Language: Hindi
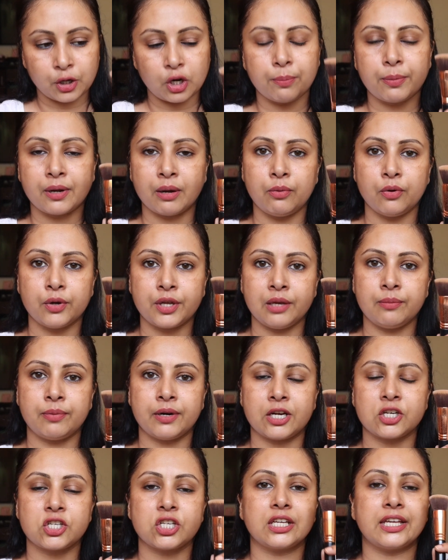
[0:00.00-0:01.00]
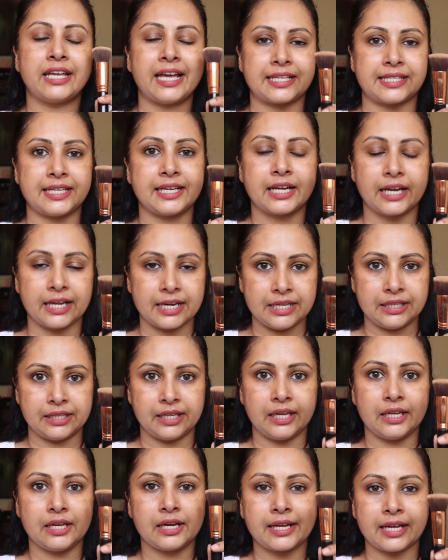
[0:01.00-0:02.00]
टॉप कबूकी ब्रश कैसे खरीदें
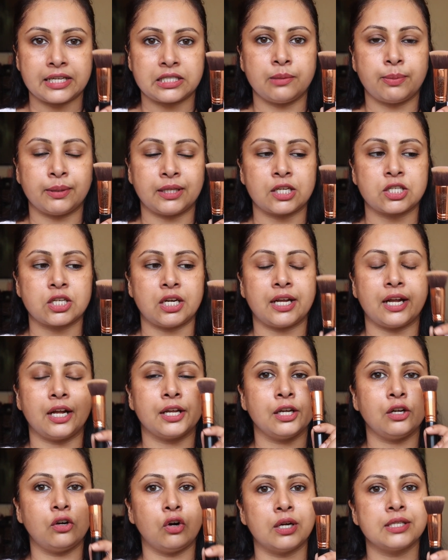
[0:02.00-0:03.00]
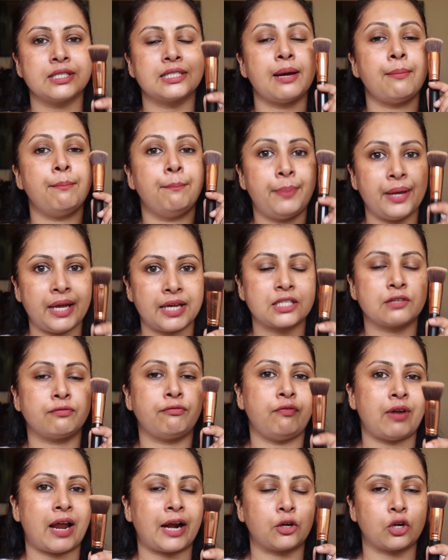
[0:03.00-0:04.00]
या कैसे पता चलेगा कि कौन सा बेस्ट
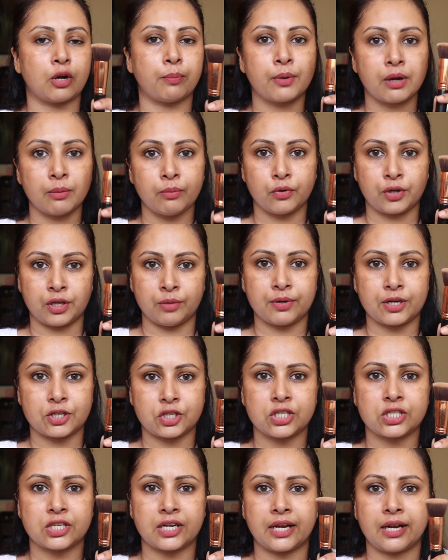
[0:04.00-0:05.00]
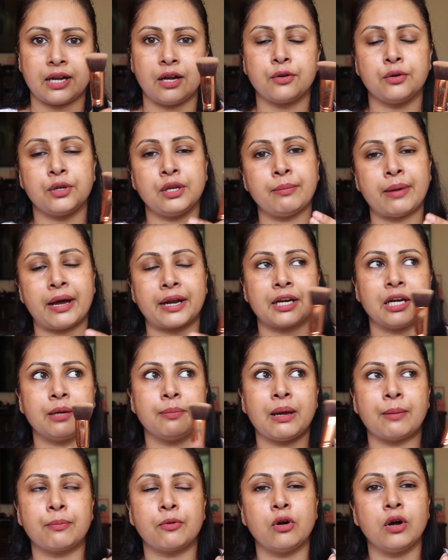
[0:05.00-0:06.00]
फ्लैट टॉप कबूकी ब्रशेज परचेस रहेगा क्योंकि मार्केट
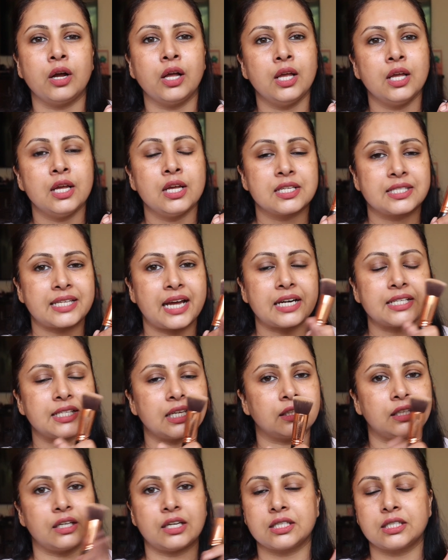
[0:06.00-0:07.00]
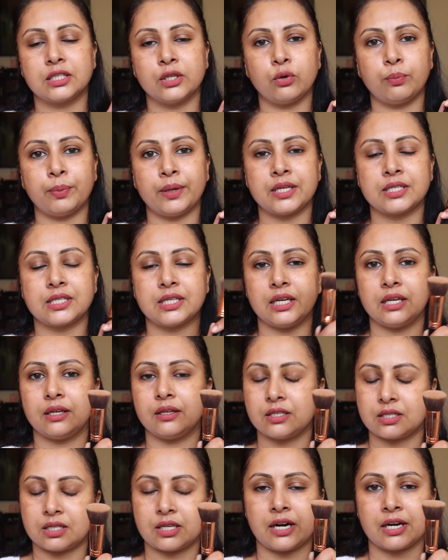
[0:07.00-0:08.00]
में आपको साठ सत्तर अस्सी रुपये से
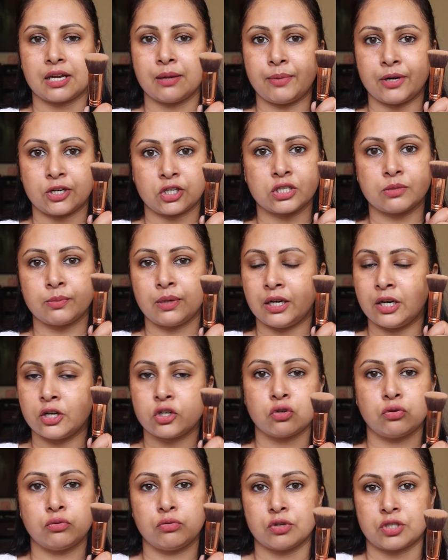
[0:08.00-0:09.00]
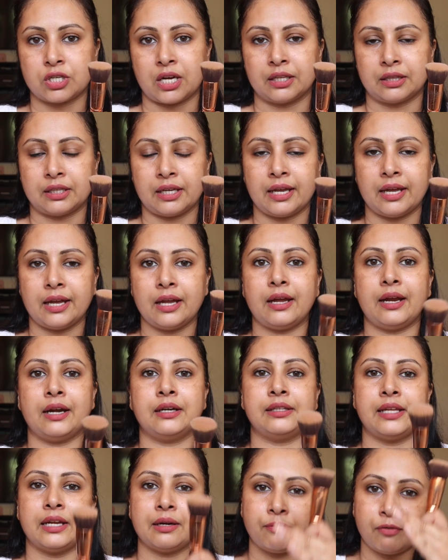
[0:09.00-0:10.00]
इस तरह के ब्रशेज़ मिलने शुरू हो जाते हैं
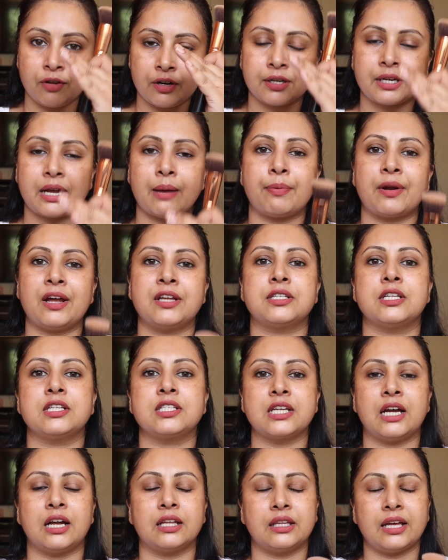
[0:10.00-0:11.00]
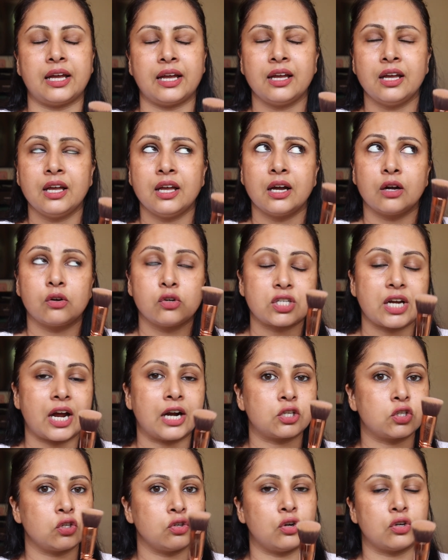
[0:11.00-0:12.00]
एंड देन फिर इनका प्राइजेस जाता है कुछ
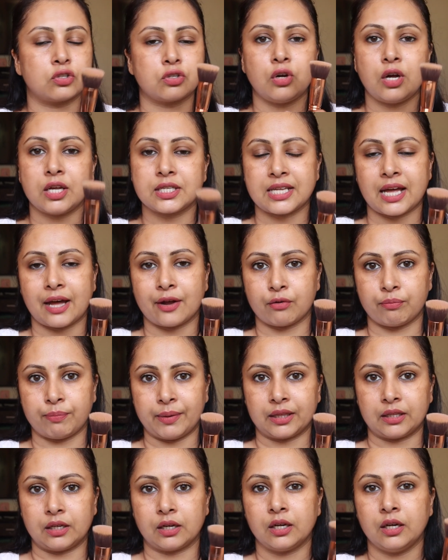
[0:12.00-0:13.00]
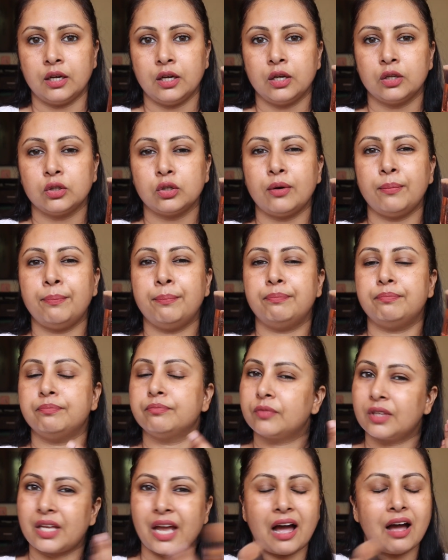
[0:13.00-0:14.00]
आठ सौ नौ सौ हज़ार रुपये तक तो
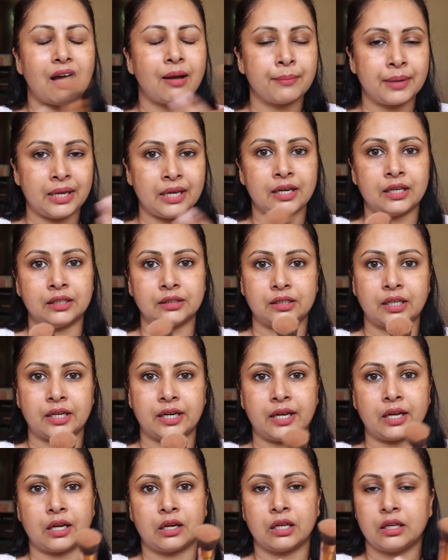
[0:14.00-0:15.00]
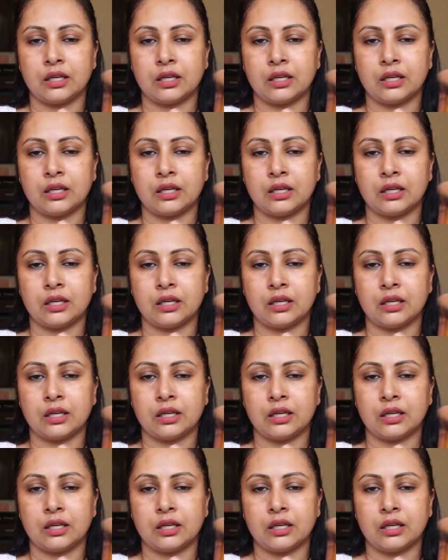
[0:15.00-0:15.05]
क्या मेन अंतर है